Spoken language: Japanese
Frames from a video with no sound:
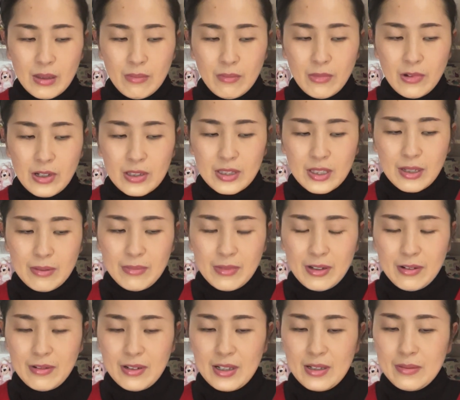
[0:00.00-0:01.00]
もう
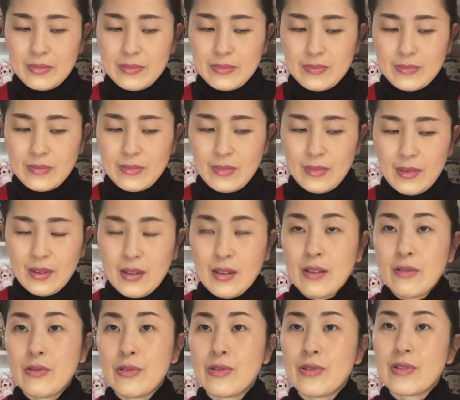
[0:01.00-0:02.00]
頭は
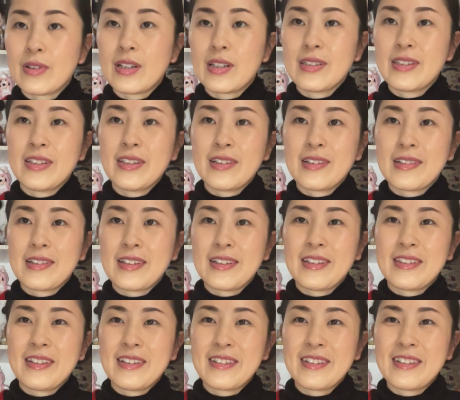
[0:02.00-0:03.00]
2日に1
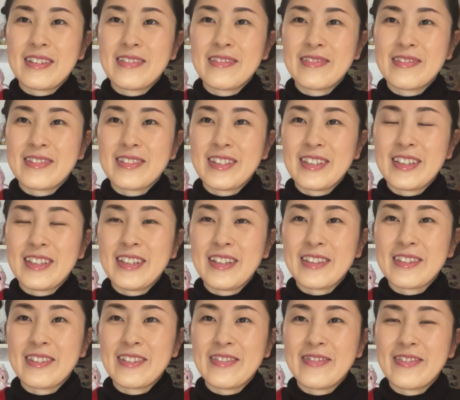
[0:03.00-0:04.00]
回洗うのでいい
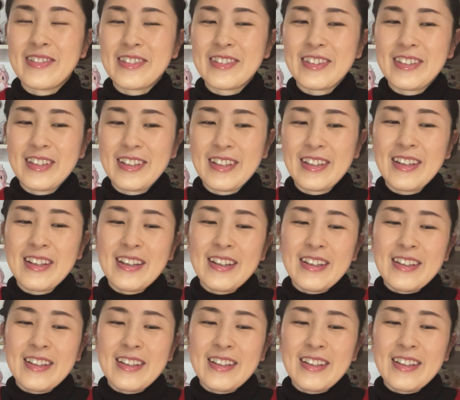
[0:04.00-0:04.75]
やって思って